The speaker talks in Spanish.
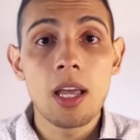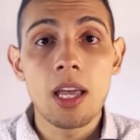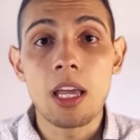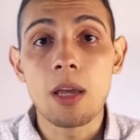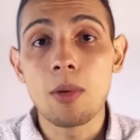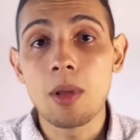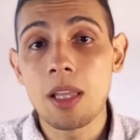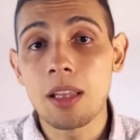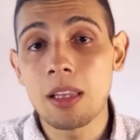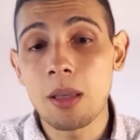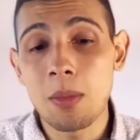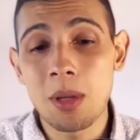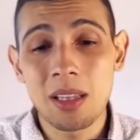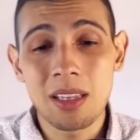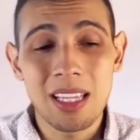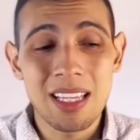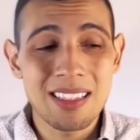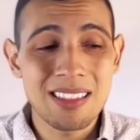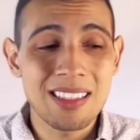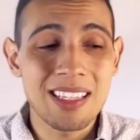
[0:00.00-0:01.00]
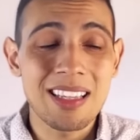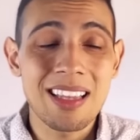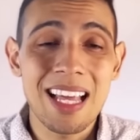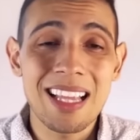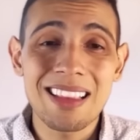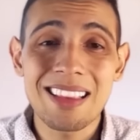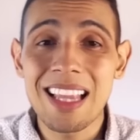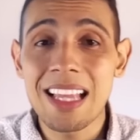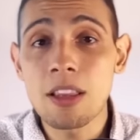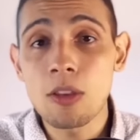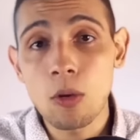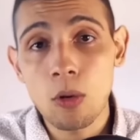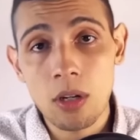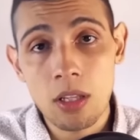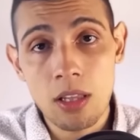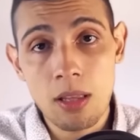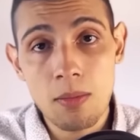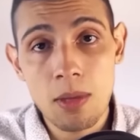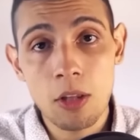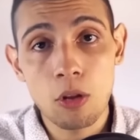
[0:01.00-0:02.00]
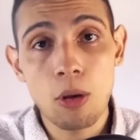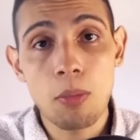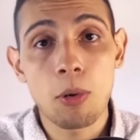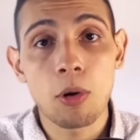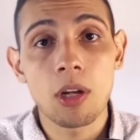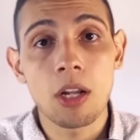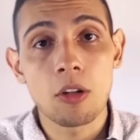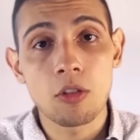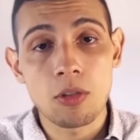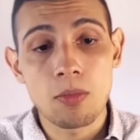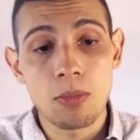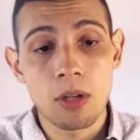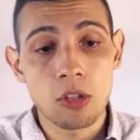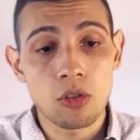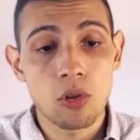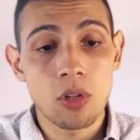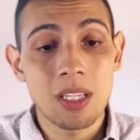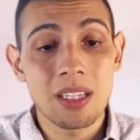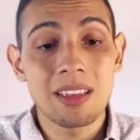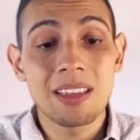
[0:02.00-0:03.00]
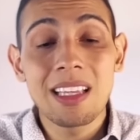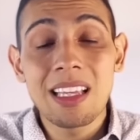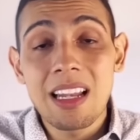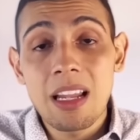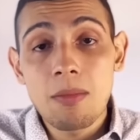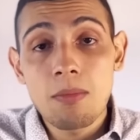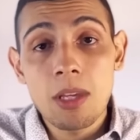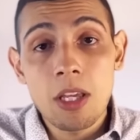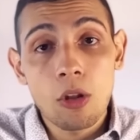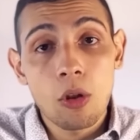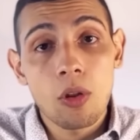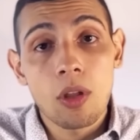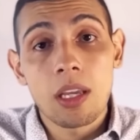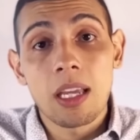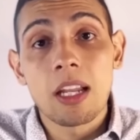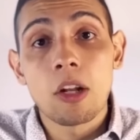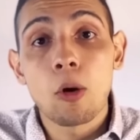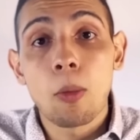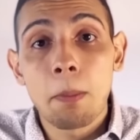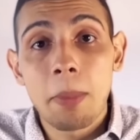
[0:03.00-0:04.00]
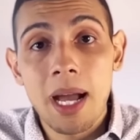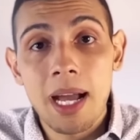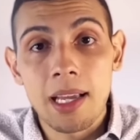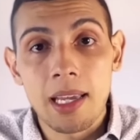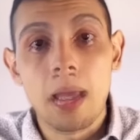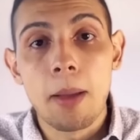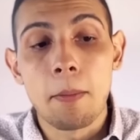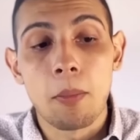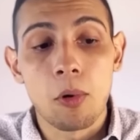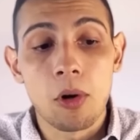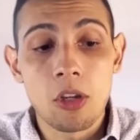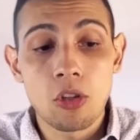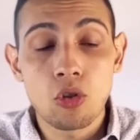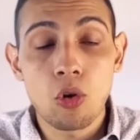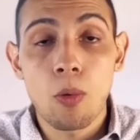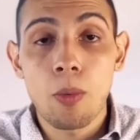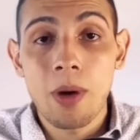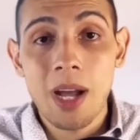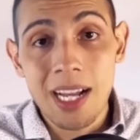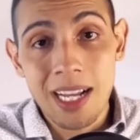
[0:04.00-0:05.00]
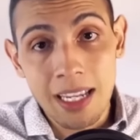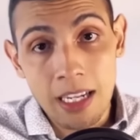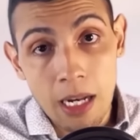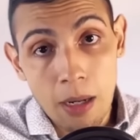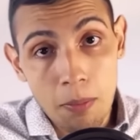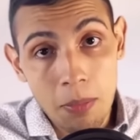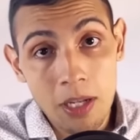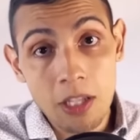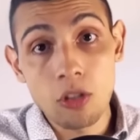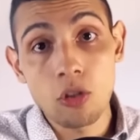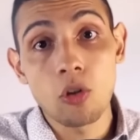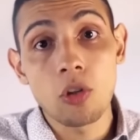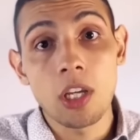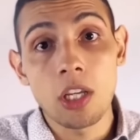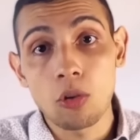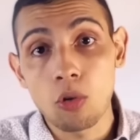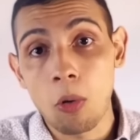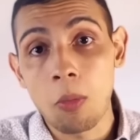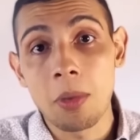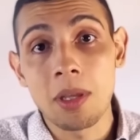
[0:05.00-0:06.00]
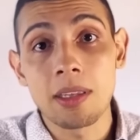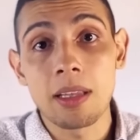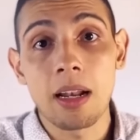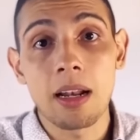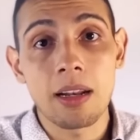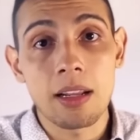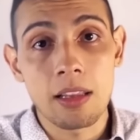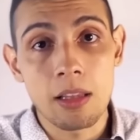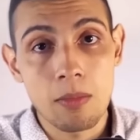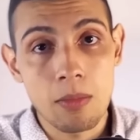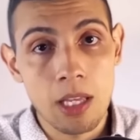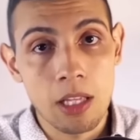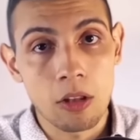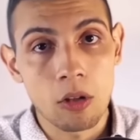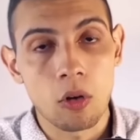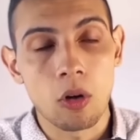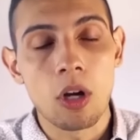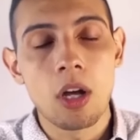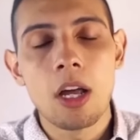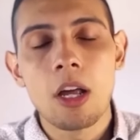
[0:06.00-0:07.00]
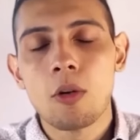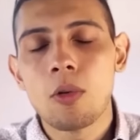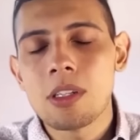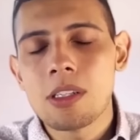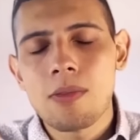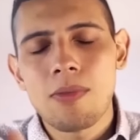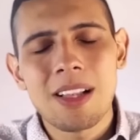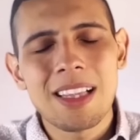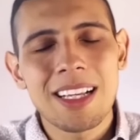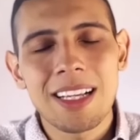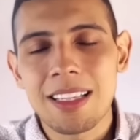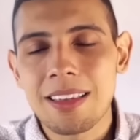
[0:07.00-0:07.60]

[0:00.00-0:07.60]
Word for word: evidentemente si da tanto rendimiento es porque los inversores tienen miedo de que no pague, por eso bajan el precio y esto aumenta el rendimiento. No hace falta que